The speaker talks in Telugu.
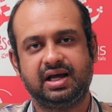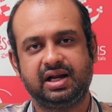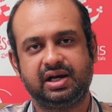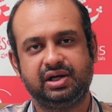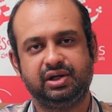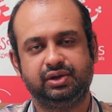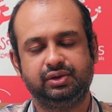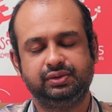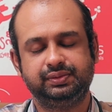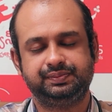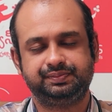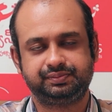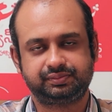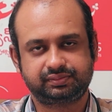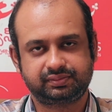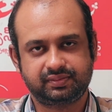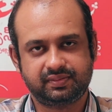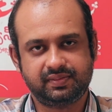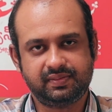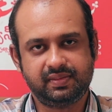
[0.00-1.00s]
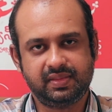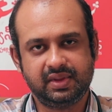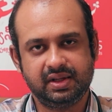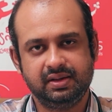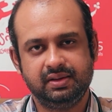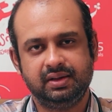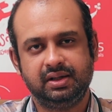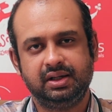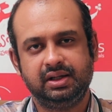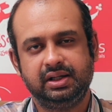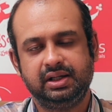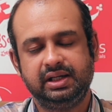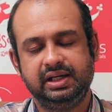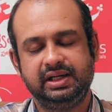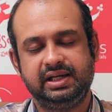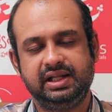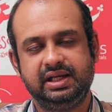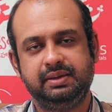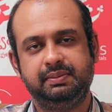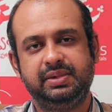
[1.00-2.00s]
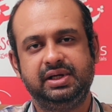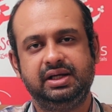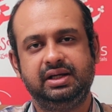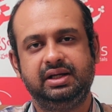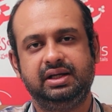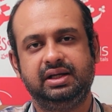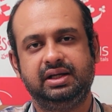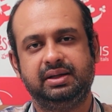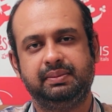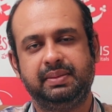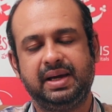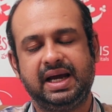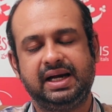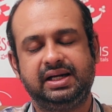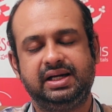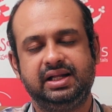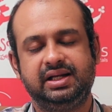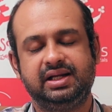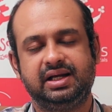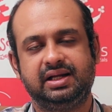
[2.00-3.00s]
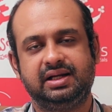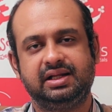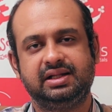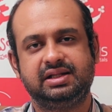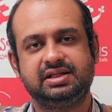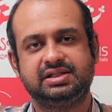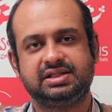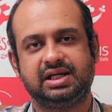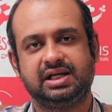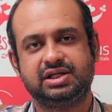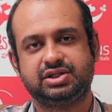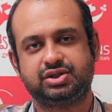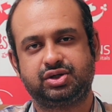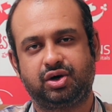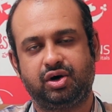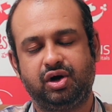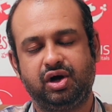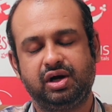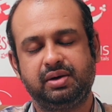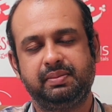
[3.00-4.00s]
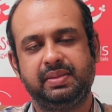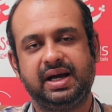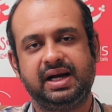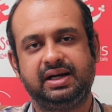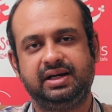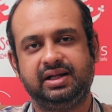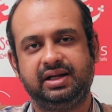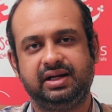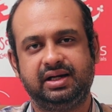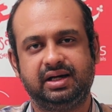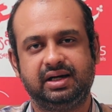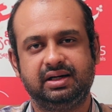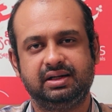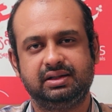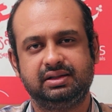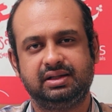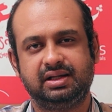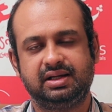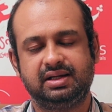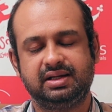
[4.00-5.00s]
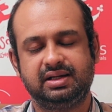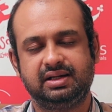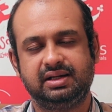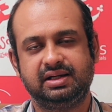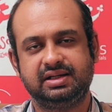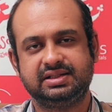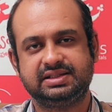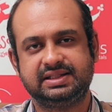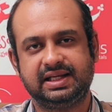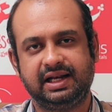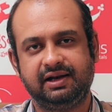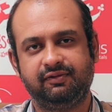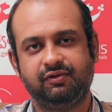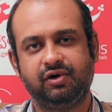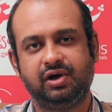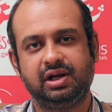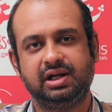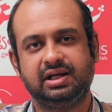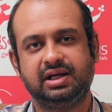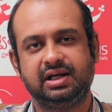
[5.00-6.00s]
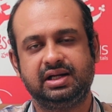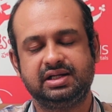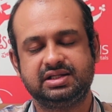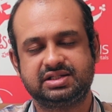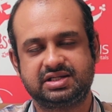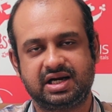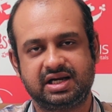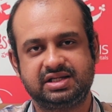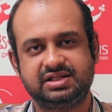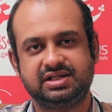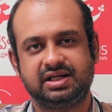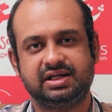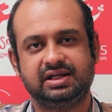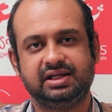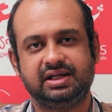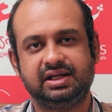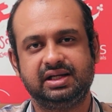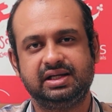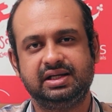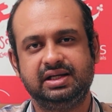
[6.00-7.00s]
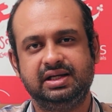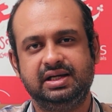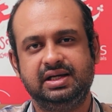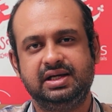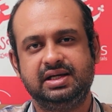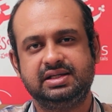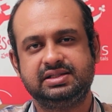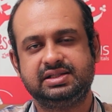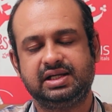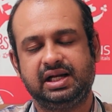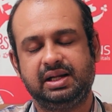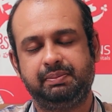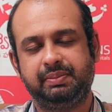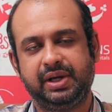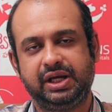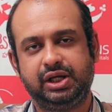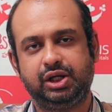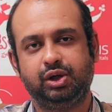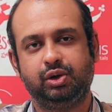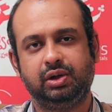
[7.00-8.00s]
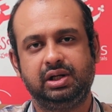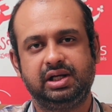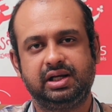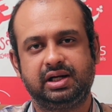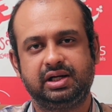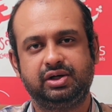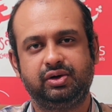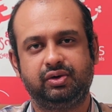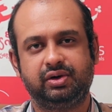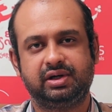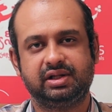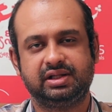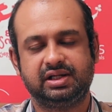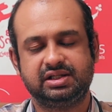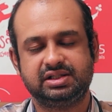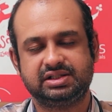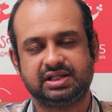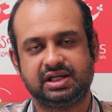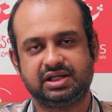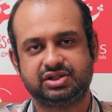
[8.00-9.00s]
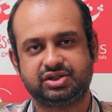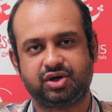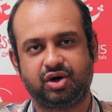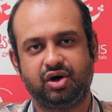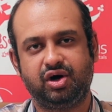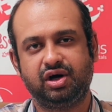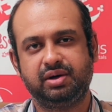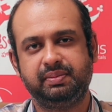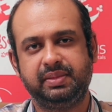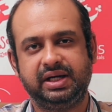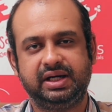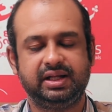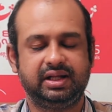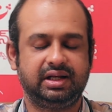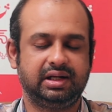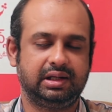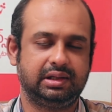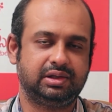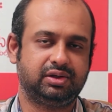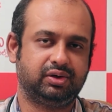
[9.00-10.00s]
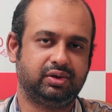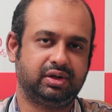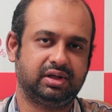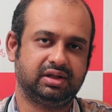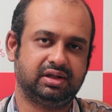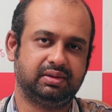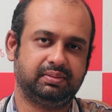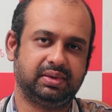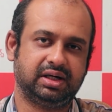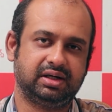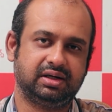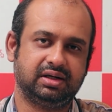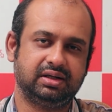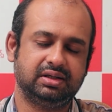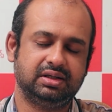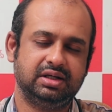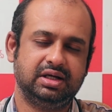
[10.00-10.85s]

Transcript: కారణం ఈ టీబీ బ్యాక్టీరియా అనేది చాలా స్ట్రాంగ్ బ్యాక్టీరియా దాని సెల్ వాల్ కానీ స్ట్రక్చర్ కానీ చాలా పెక్యులియర్గా ఉంటుందండి చాలా స్ట్రాంగ్ మెటీరియల్తో ఉంటుంది అనమాట